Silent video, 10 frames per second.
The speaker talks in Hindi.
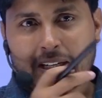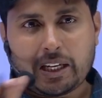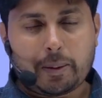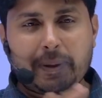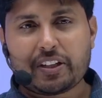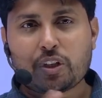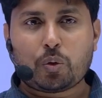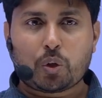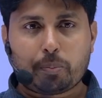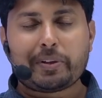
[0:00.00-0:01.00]
ए बी इज
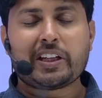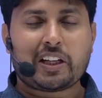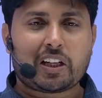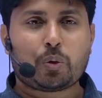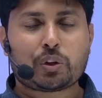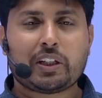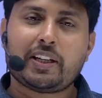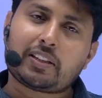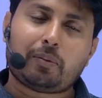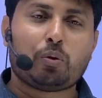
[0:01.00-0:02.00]
इक्वल टू बी ए अगर होता है तब